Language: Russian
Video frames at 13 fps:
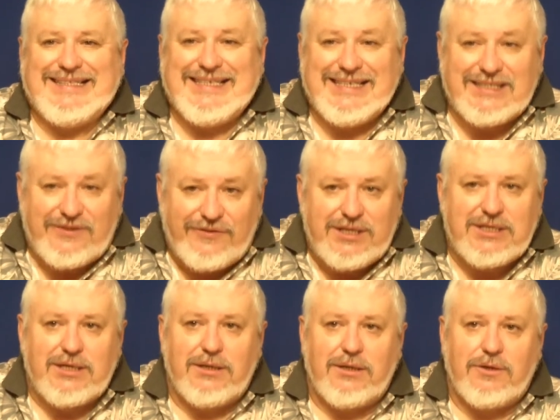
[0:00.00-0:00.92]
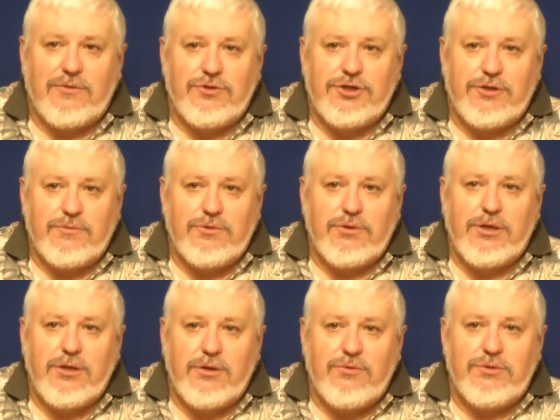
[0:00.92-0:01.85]
Действительно, очень
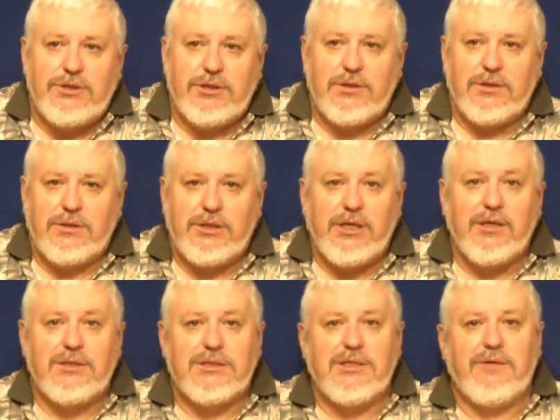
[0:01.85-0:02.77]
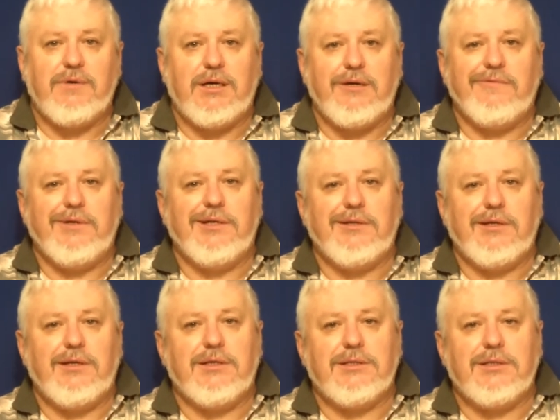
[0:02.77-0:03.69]
многие люди не разговаривали на
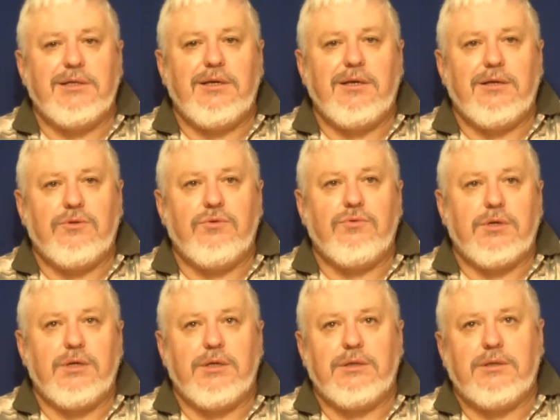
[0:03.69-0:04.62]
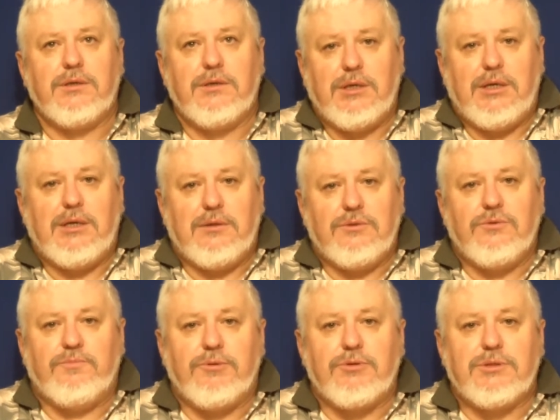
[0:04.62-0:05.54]
языке Торы. Это
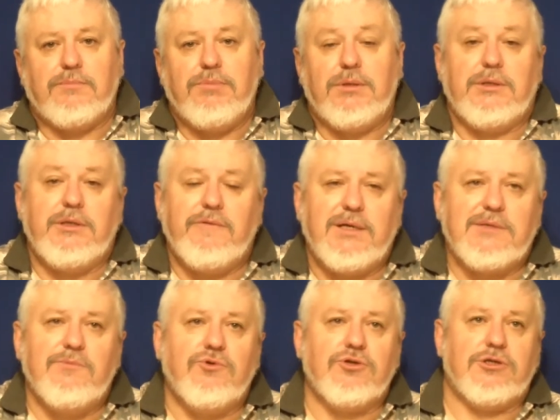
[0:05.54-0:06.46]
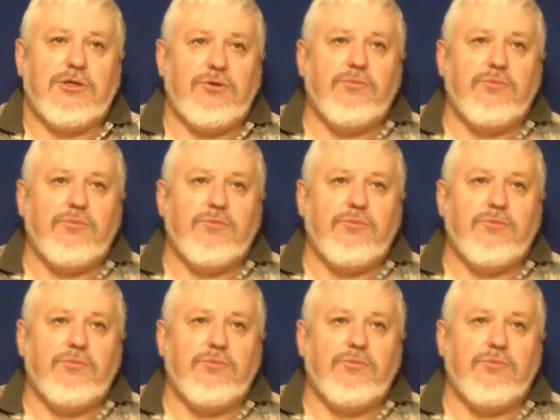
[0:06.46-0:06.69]
ну, просто было невозможно.